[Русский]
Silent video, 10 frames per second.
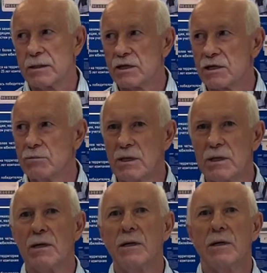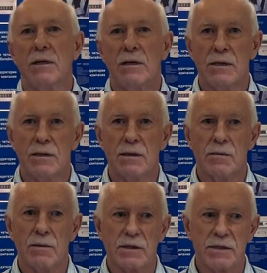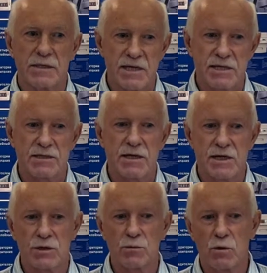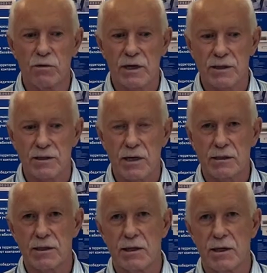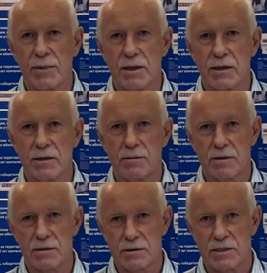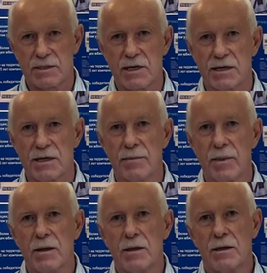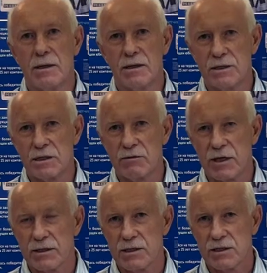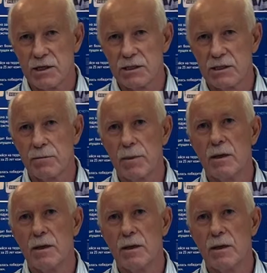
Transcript: Также мы естественно, ищем новые контакты для создания деловых отношений.